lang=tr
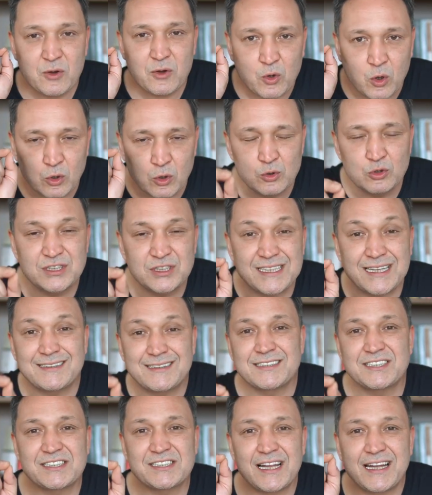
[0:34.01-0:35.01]
konut
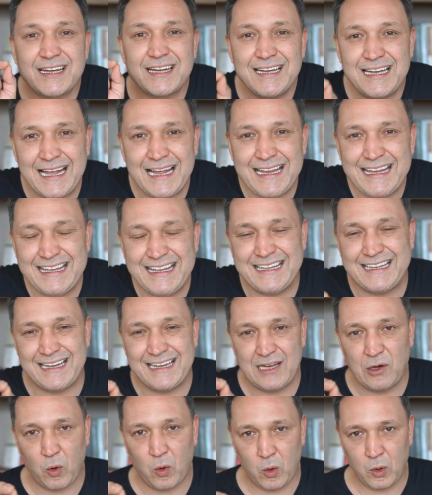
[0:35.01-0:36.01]
satışları ile
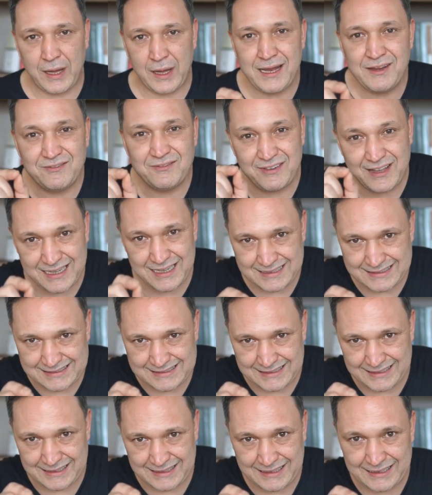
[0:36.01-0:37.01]
ilgili olan
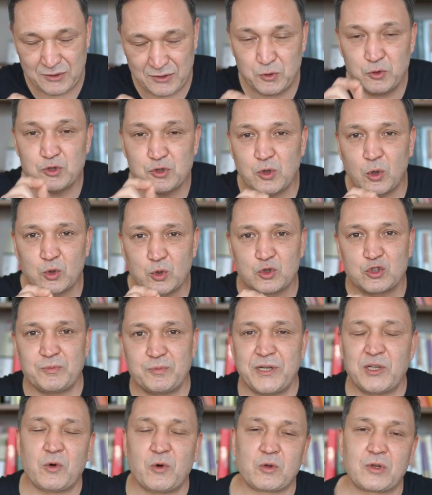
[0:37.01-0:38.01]
verisini
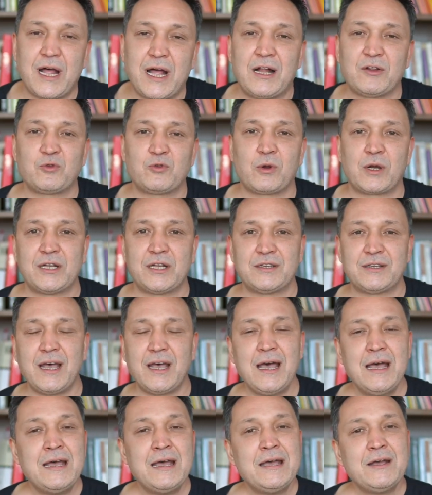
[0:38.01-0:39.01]
%31.6
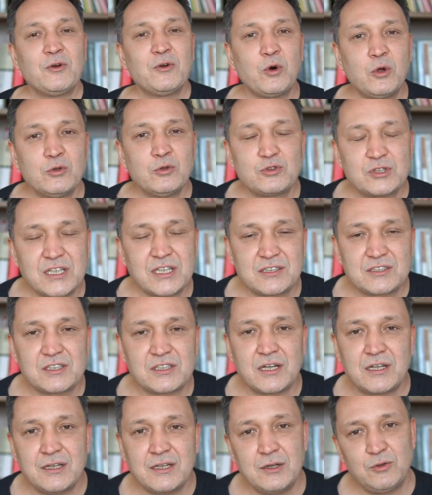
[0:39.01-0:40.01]
oranında konut
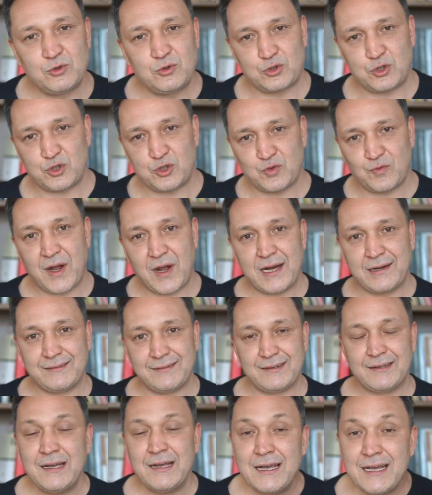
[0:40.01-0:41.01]
satışlarında düşüş
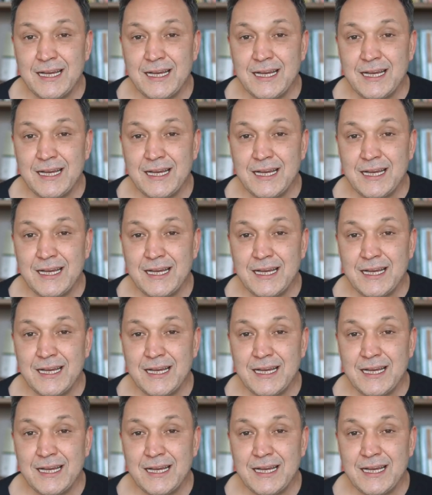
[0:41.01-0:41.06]
vardı.